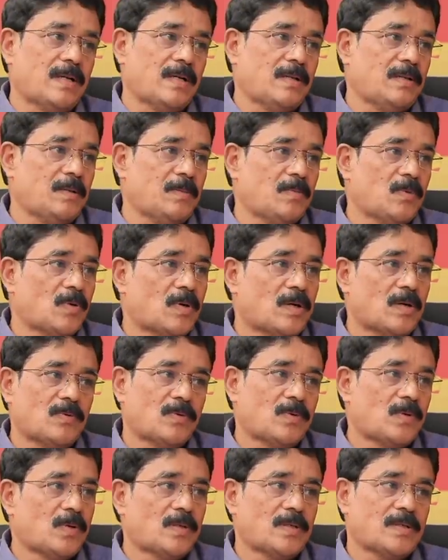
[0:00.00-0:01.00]

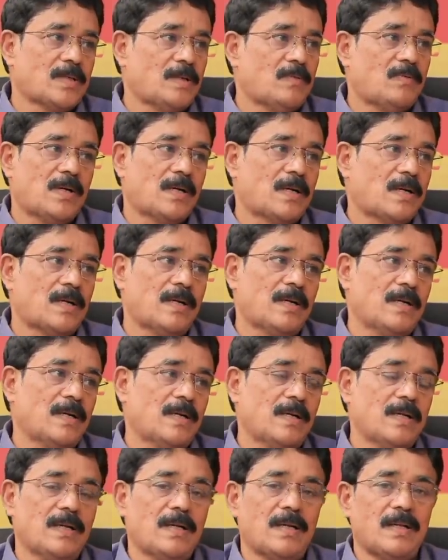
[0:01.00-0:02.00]
அதிமுகவுக்கு ஒரு செல்வாக்கான
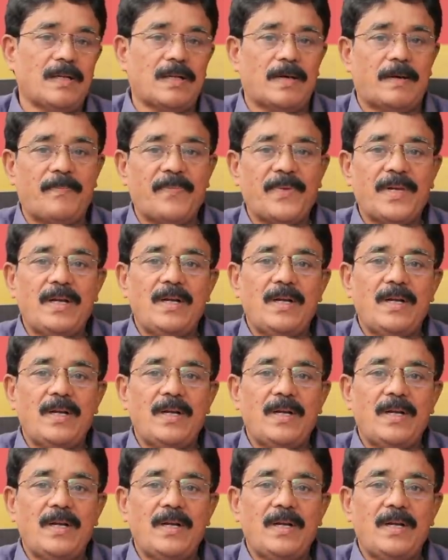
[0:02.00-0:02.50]
நிலை தான்